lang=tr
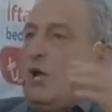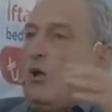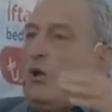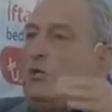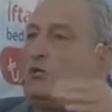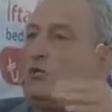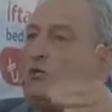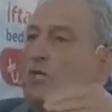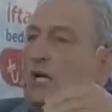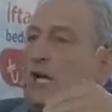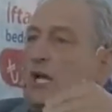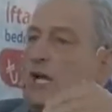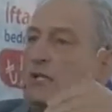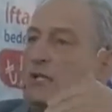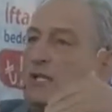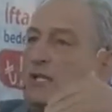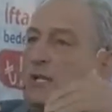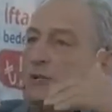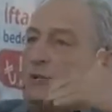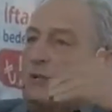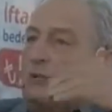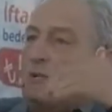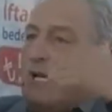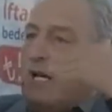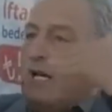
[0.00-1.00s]
Önce
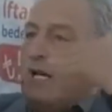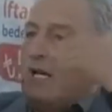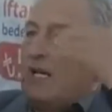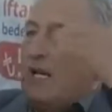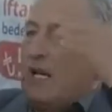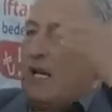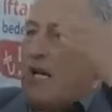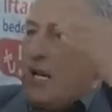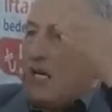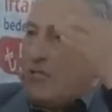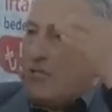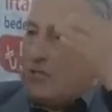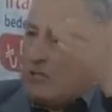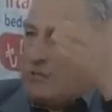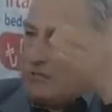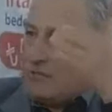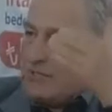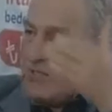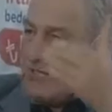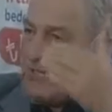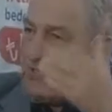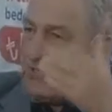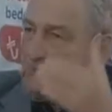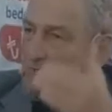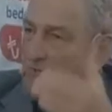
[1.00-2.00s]
Allahu Teala akıl
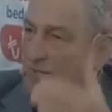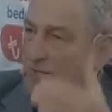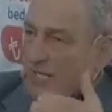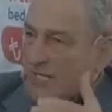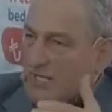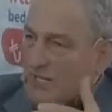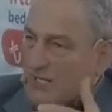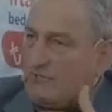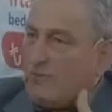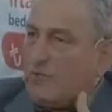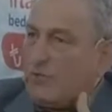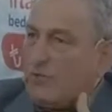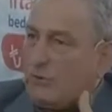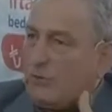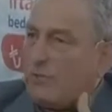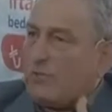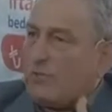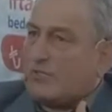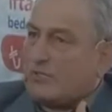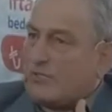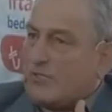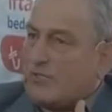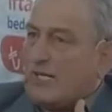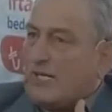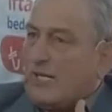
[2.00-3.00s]
denen vahyi veriyor
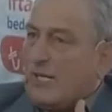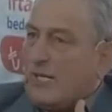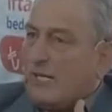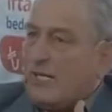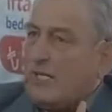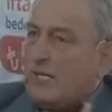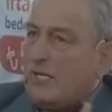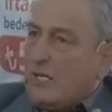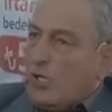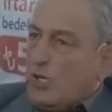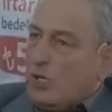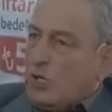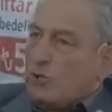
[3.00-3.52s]
insana.